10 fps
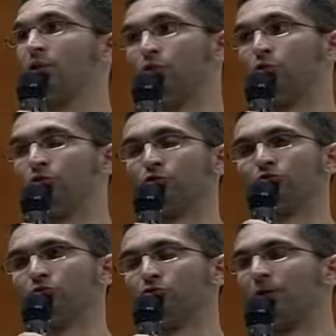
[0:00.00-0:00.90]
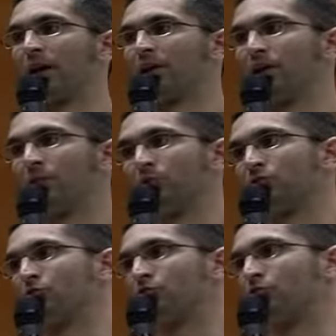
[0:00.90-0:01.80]
Donc euh, je m'arrête là parce
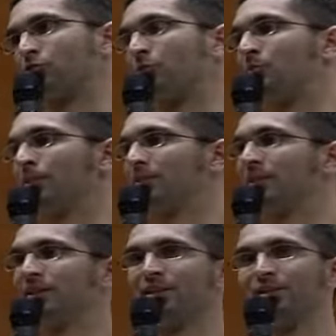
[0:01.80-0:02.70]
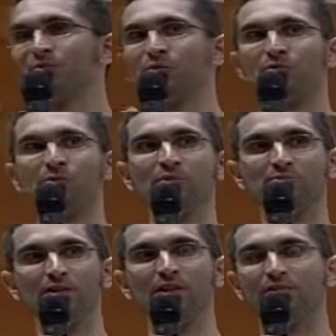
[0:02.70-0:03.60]
que je connais plein de détails techniques, mais je ne veux pas
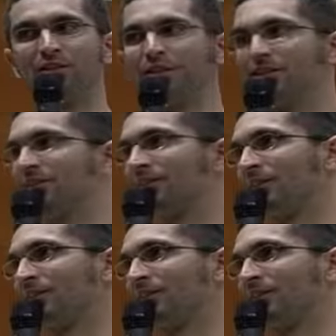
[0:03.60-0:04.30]
vous gaver.